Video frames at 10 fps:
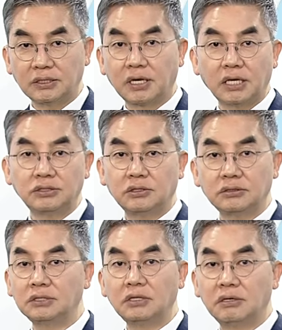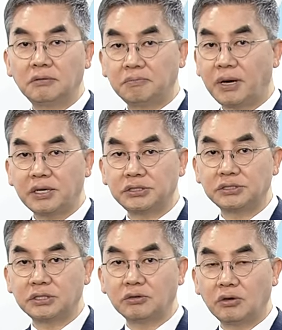이제 계정을
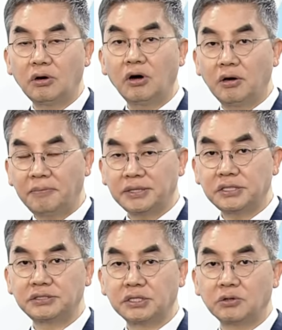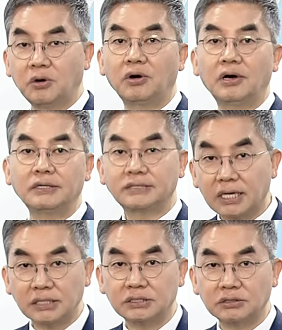파괴시키고 폐쇄시키고
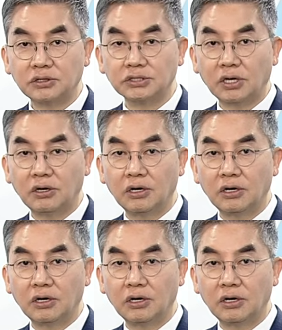사라지는 거죠.